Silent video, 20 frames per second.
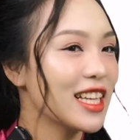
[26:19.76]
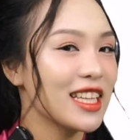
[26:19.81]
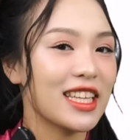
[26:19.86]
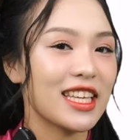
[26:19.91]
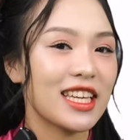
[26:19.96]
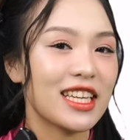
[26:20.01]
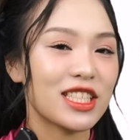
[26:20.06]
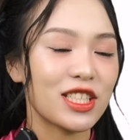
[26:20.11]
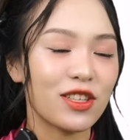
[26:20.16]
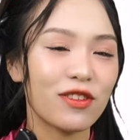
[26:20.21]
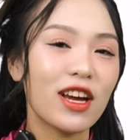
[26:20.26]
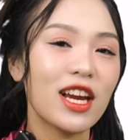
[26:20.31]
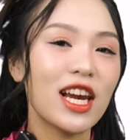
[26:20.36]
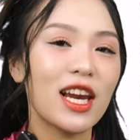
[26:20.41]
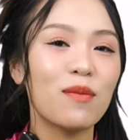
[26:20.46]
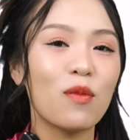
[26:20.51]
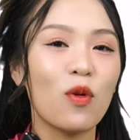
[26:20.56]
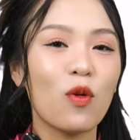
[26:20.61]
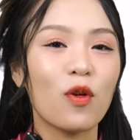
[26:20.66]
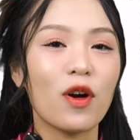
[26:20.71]
thì sau đây
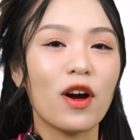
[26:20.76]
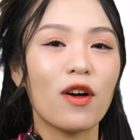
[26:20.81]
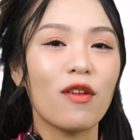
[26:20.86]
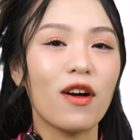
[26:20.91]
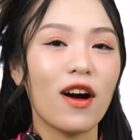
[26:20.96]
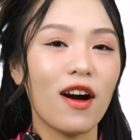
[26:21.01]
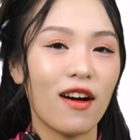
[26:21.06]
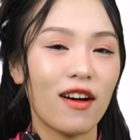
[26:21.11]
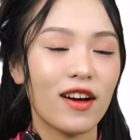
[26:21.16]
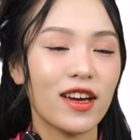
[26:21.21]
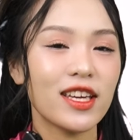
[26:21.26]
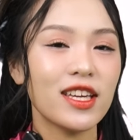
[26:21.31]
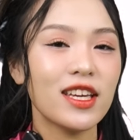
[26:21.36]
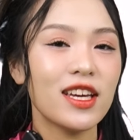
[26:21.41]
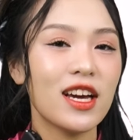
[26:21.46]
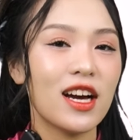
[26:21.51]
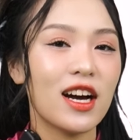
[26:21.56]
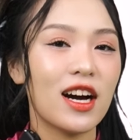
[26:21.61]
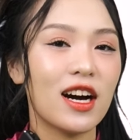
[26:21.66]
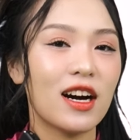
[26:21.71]
là một câu hỏi
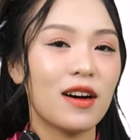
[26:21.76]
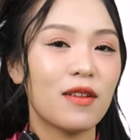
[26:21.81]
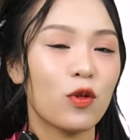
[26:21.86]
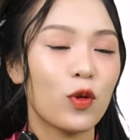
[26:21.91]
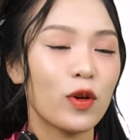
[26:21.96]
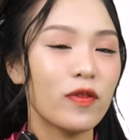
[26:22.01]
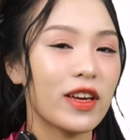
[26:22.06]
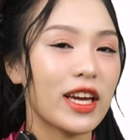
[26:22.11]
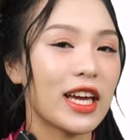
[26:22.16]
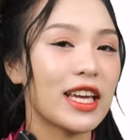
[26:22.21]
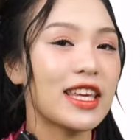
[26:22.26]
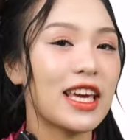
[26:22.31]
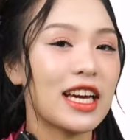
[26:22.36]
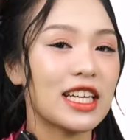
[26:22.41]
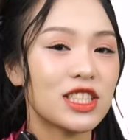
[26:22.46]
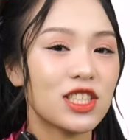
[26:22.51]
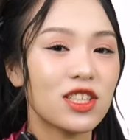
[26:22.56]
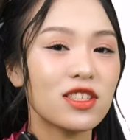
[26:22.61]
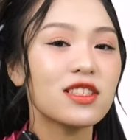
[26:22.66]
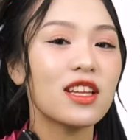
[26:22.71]
quý vị khán giả
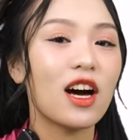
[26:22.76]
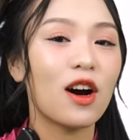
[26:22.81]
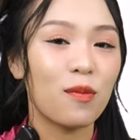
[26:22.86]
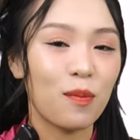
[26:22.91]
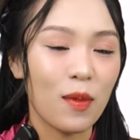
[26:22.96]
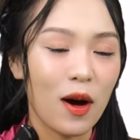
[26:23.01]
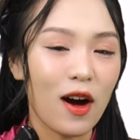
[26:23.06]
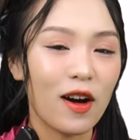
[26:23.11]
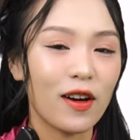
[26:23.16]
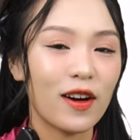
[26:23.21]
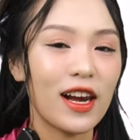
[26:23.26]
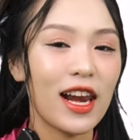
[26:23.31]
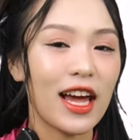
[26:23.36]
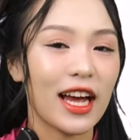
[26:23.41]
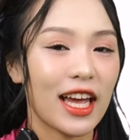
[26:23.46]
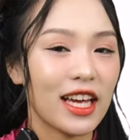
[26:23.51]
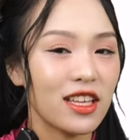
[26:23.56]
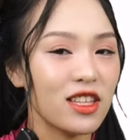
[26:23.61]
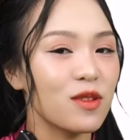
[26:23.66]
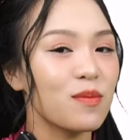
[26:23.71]
rất tò mò, đó là
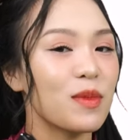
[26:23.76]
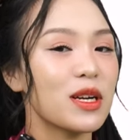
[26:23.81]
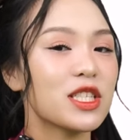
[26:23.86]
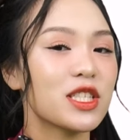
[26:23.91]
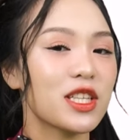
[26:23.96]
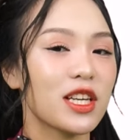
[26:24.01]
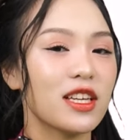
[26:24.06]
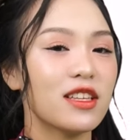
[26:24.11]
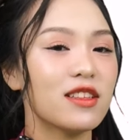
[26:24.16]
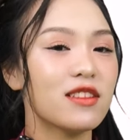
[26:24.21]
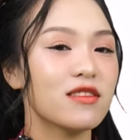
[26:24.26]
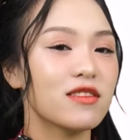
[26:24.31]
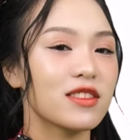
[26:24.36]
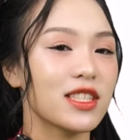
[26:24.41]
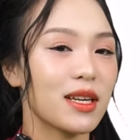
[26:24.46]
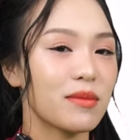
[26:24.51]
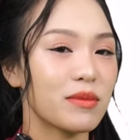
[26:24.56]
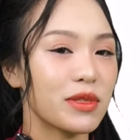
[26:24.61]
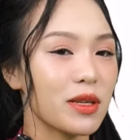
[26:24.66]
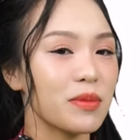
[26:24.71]
cá nhân bác sĩ thường
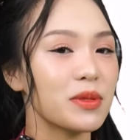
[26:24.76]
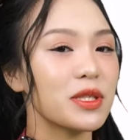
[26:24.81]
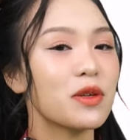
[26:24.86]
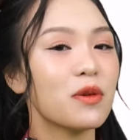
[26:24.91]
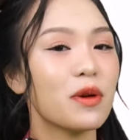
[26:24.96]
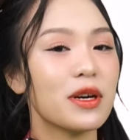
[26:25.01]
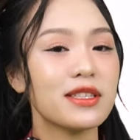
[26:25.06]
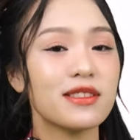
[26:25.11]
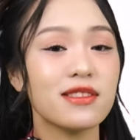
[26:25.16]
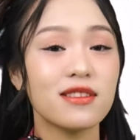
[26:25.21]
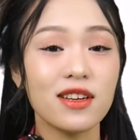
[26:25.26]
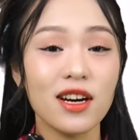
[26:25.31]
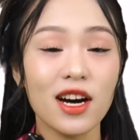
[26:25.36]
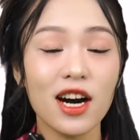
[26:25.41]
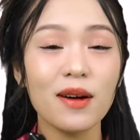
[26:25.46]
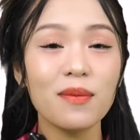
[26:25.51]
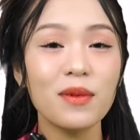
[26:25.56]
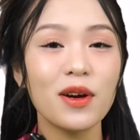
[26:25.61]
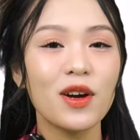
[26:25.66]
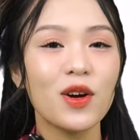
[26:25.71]
chăm sóc sức khỏe xương
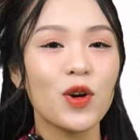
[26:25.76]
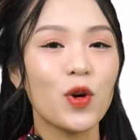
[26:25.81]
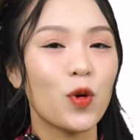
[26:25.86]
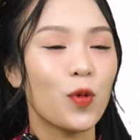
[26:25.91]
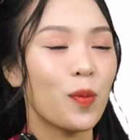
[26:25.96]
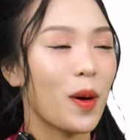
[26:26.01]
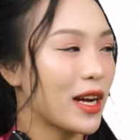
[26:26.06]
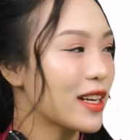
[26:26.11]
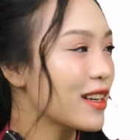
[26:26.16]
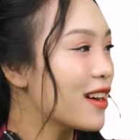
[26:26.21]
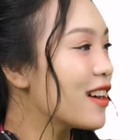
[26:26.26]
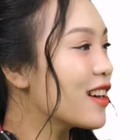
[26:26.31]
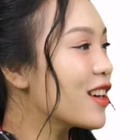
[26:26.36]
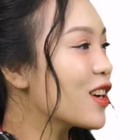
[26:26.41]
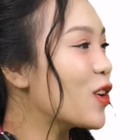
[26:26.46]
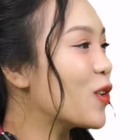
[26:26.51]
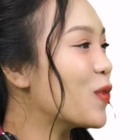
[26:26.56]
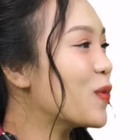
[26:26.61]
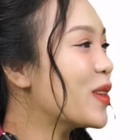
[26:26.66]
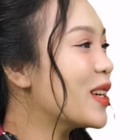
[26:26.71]
khớp của bản thân
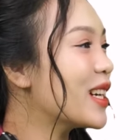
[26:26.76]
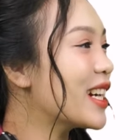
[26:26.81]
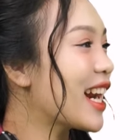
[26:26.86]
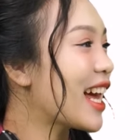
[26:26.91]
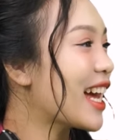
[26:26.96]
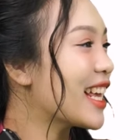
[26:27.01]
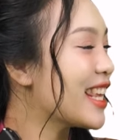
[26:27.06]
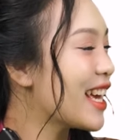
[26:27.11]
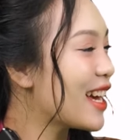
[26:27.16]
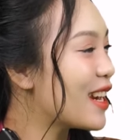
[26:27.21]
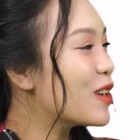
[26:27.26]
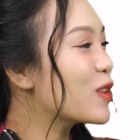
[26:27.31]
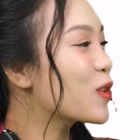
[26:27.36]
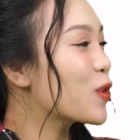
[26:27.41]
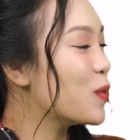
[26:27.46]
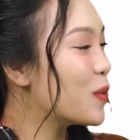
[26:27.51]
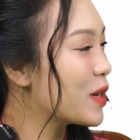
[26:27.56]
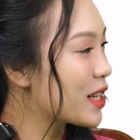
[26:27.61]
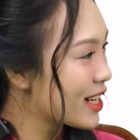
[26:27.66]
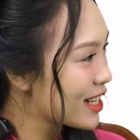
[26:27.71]
cũng như là gia đình
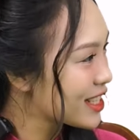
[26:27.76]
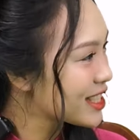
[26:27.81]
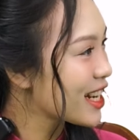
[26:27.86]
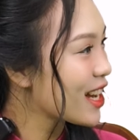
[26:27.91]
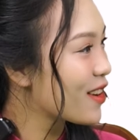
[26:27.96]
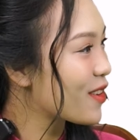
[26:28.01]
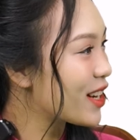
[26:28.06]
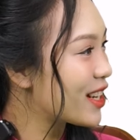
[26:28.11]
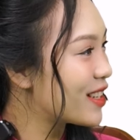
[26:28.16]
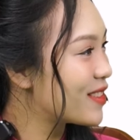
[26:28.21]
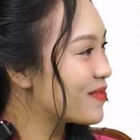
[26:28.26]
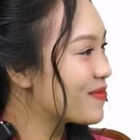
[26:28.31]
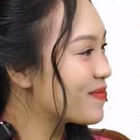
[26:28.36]
của mình ra sao ạ?